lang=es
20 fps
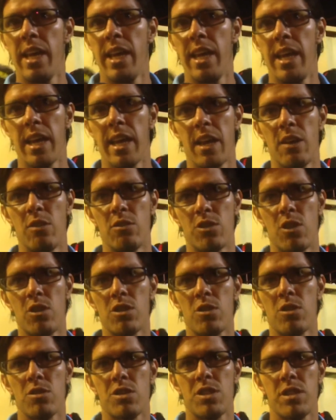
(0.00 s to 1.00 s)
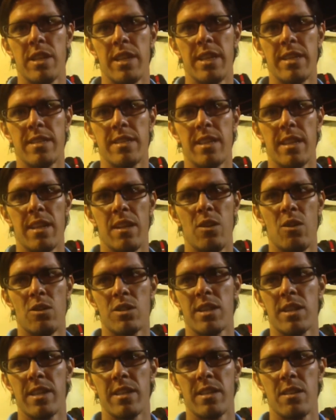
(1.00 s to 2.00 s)
en que, nosotros, este,
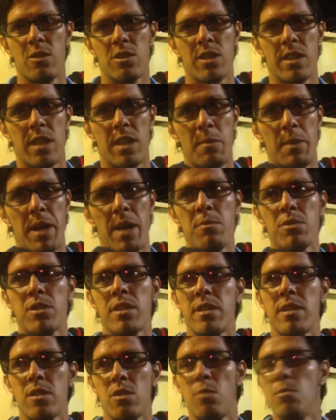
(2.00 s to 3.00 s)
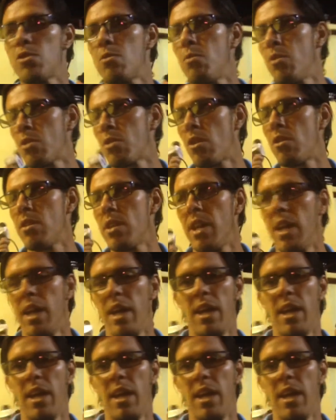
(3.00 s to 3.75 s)
los, que, los que terminamos, que sí somos un montón,